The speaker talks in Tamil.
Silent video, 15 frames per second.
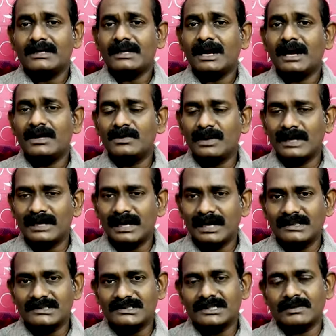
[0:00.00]
நான் உன்னை
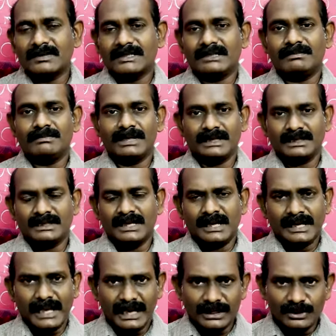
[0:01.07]
ஆசிர்வதிப்பேன்
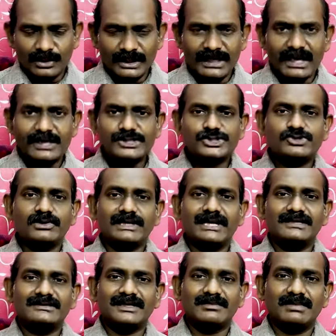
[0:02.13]
என்னுடைய
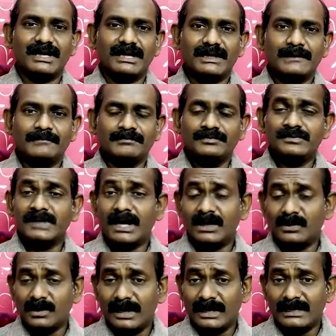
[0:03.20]
ஐஸ்வர்யத்தின்படி
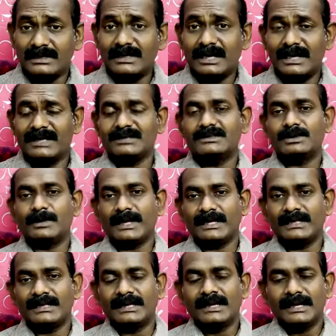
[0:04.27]
நான் உன்னை
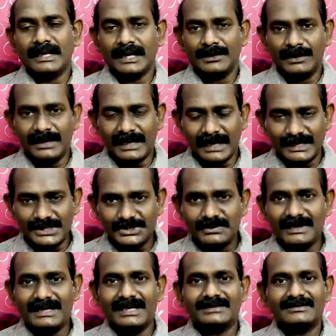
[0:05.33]
நடத்துவேன் என்னுடைய
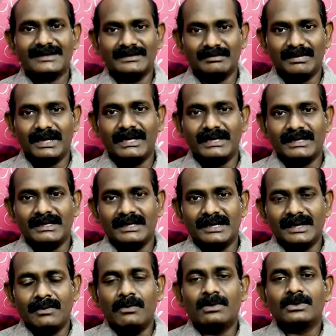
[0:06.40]
ஐஸ்வர்யத்தின்படி
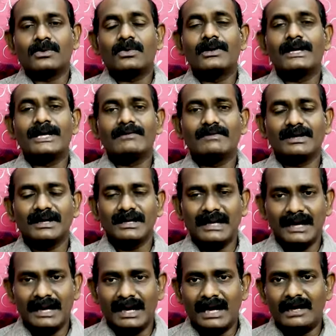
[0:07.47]
உன் குறைவுகள்
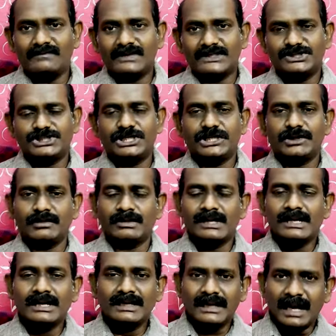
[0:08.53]
எல்லாவற்றையும்
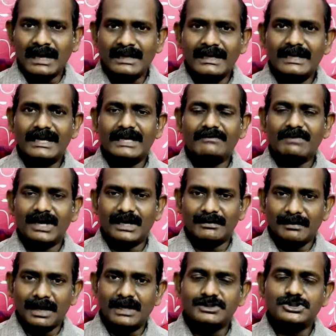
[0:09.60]
நான் நிறைவாய்
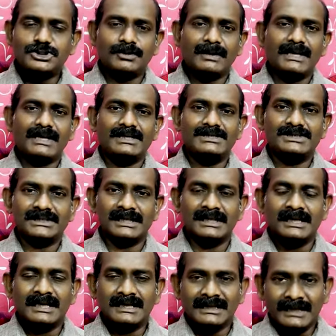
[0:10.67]
மாற்றுவேன் என்று
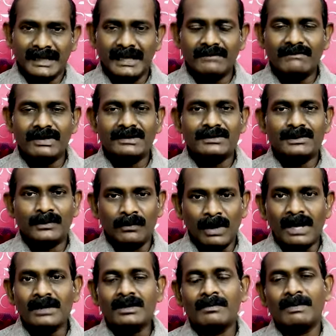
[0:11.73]
தேவன்
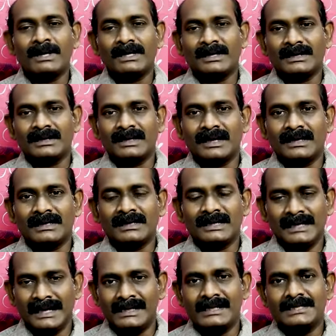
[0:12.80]
வாக்கு பண்ணுகிறார்
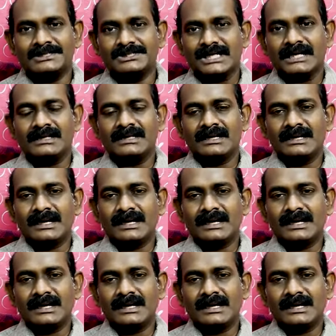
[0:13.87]
ஏனென்றால்